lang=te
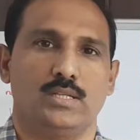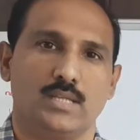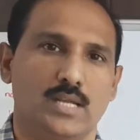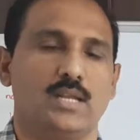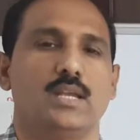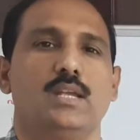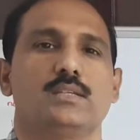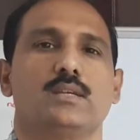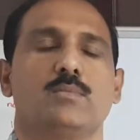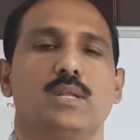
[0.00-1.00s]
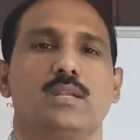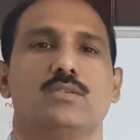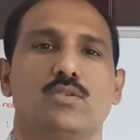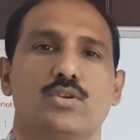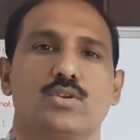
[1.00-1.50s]
దీనికి
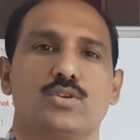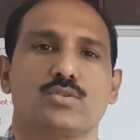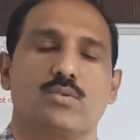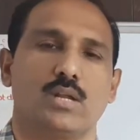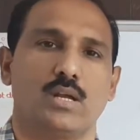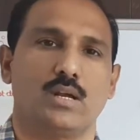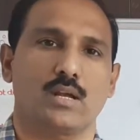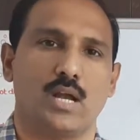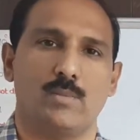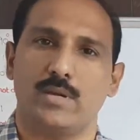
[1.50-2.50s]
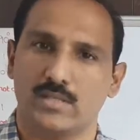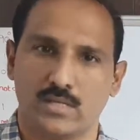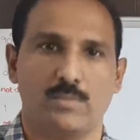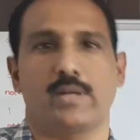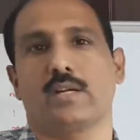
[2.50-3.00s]
సంబంధించి సొల్యూషన్స్ కూడా
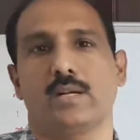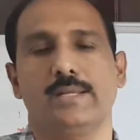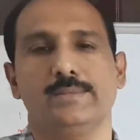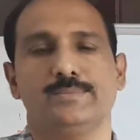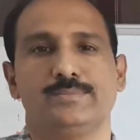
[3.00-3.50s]
కామెంట్స్గా పెట్టండి